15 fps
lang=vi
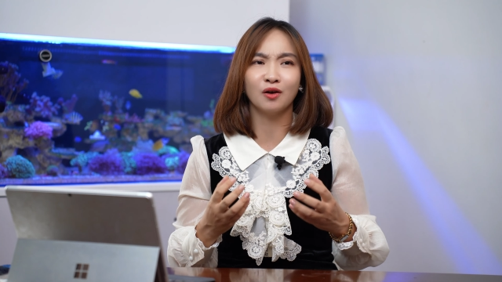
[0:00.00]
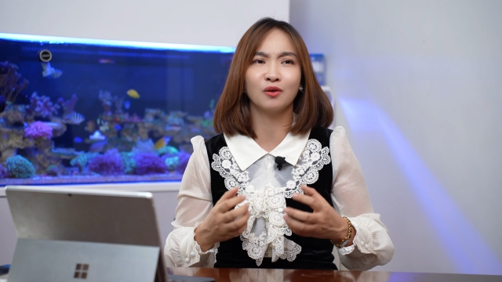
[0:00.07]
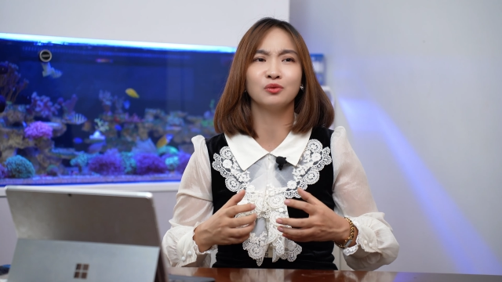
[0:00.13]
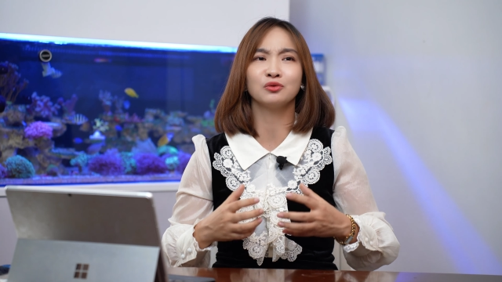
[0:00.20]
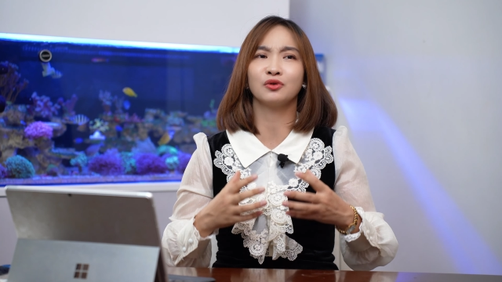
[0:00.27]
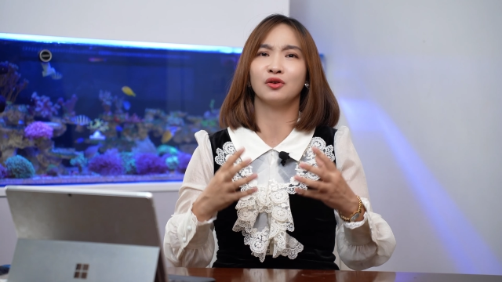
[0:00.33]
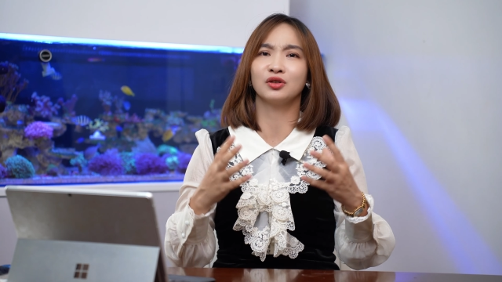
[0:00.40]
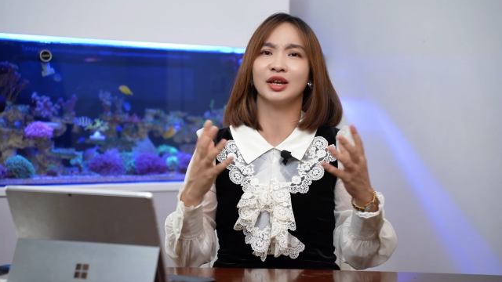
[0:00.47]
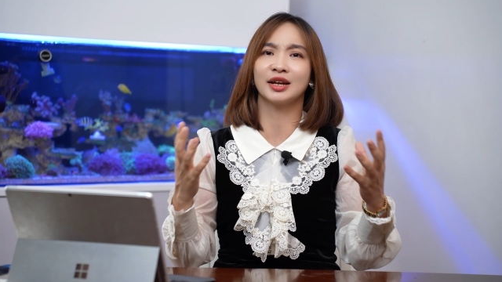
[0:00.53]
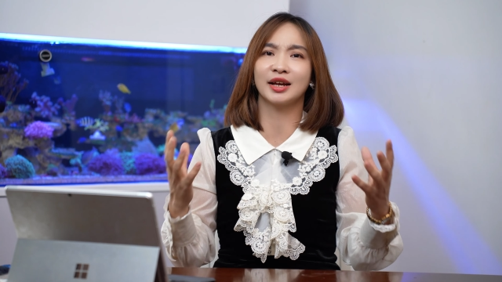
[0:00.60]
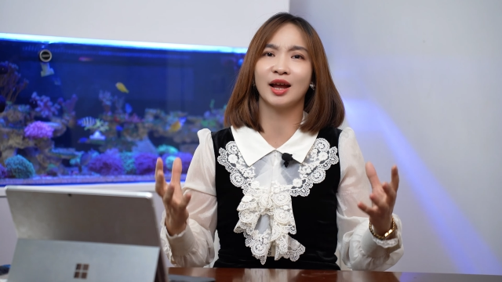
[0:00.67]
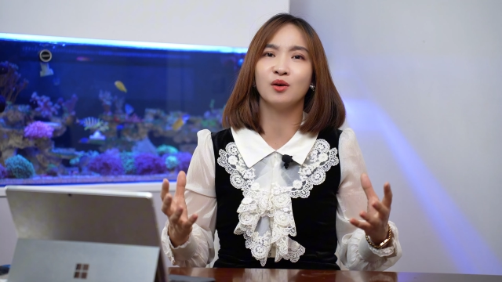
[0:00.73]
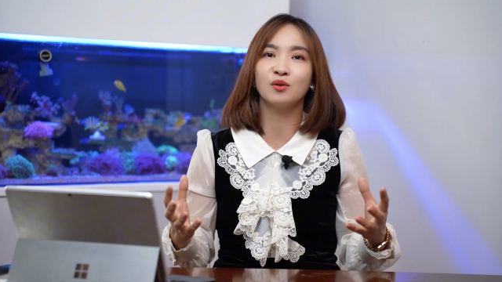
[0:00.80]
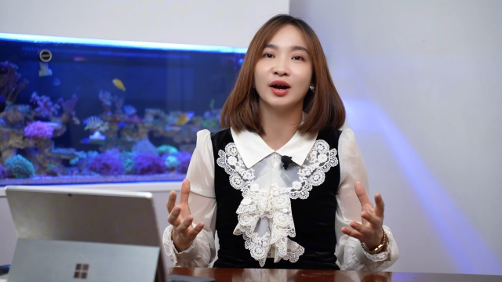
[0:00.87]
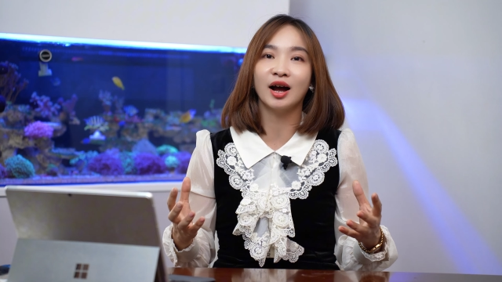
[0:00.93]
họ không có thể
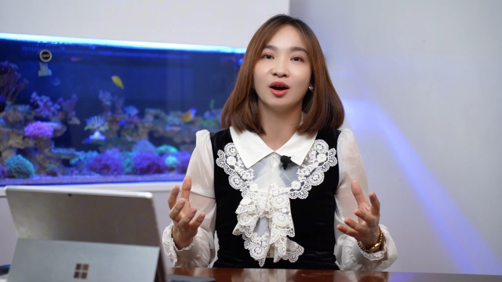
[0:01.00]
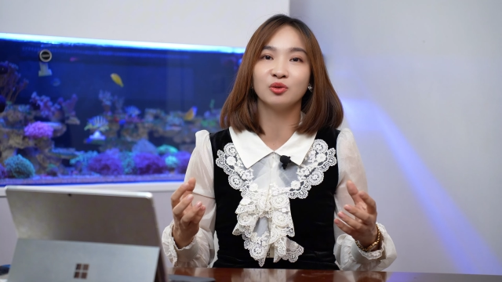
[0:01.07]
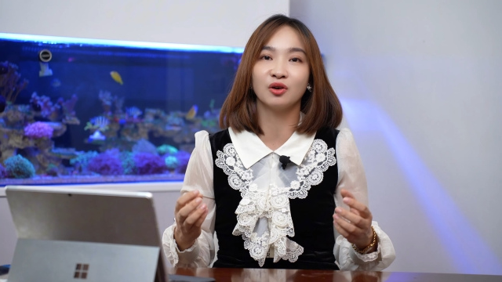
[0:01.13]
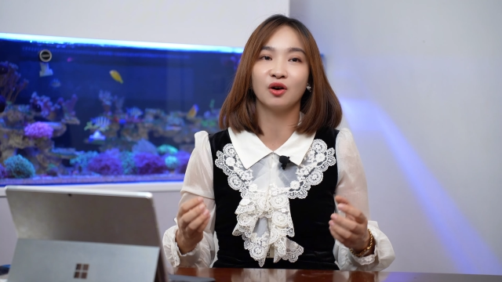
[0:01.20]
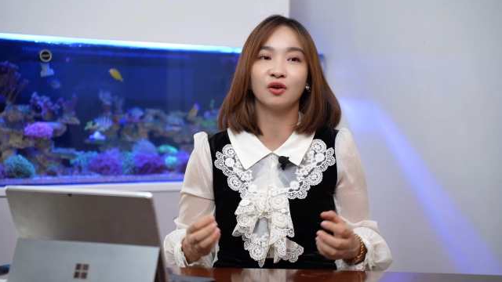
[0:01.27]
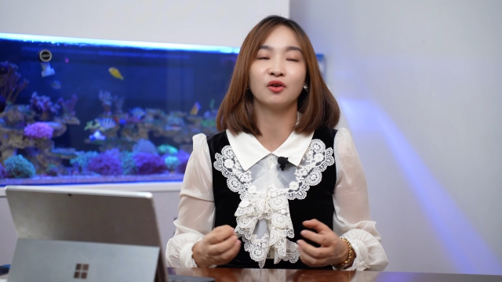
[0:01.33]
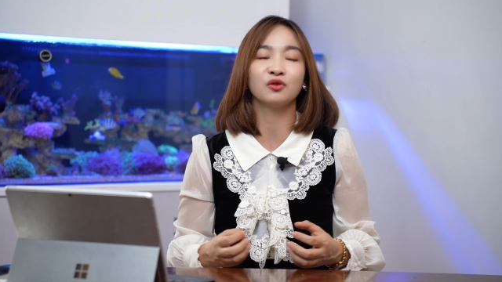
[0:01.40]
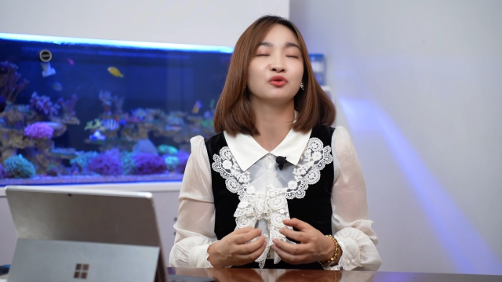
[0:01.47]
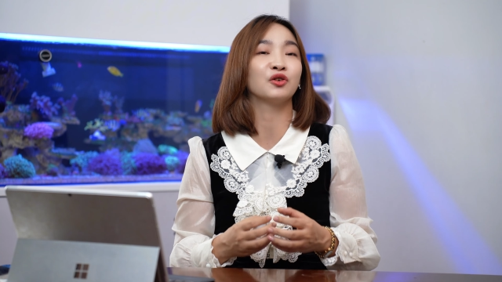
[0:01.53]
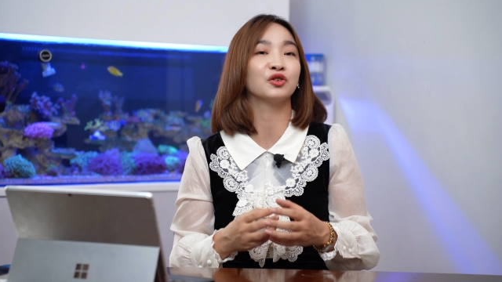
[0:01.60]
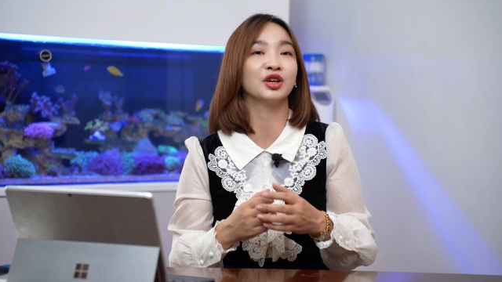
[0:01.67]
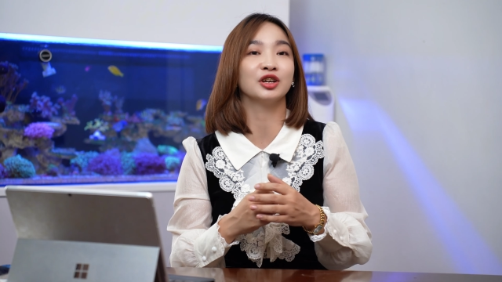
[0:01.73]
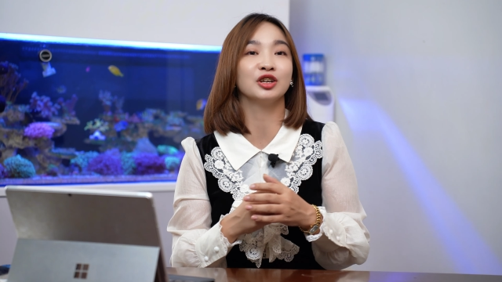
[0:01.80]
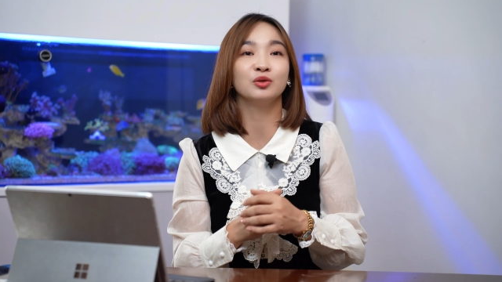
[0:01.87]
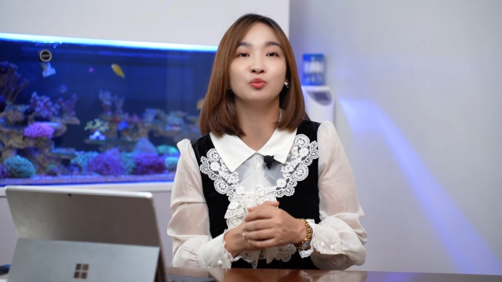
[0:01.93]
kêu gào được, họ không có
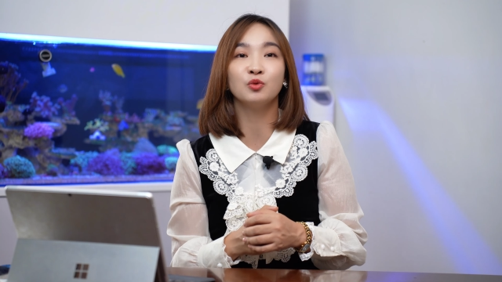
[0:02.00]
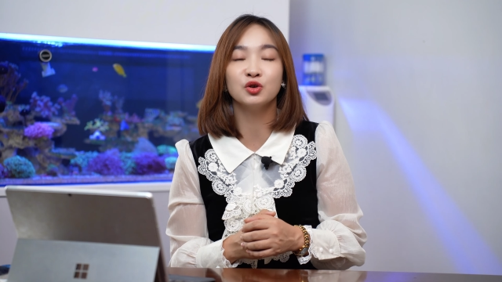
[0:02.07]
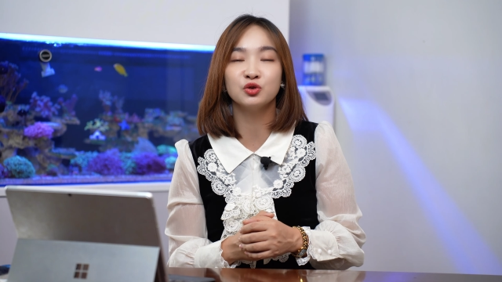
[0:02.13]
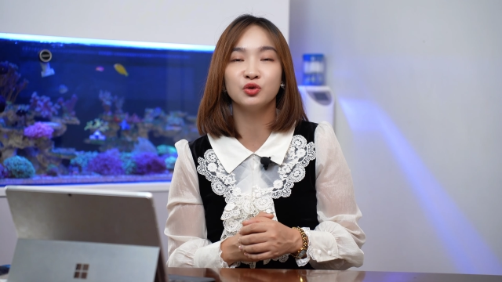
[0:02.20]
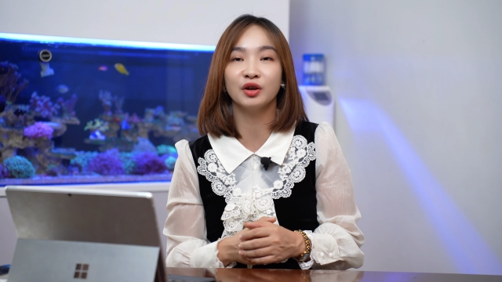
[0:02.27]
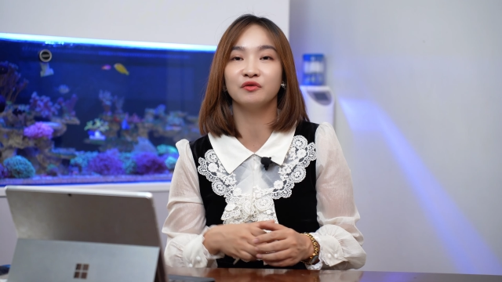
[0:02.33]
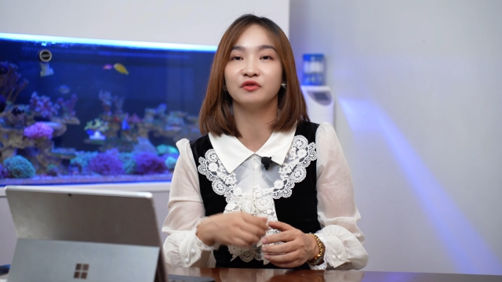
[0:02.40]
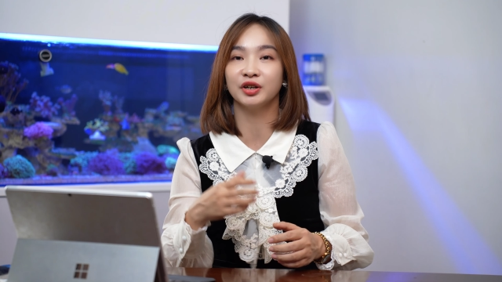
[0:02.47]
thể đi buôn chuyện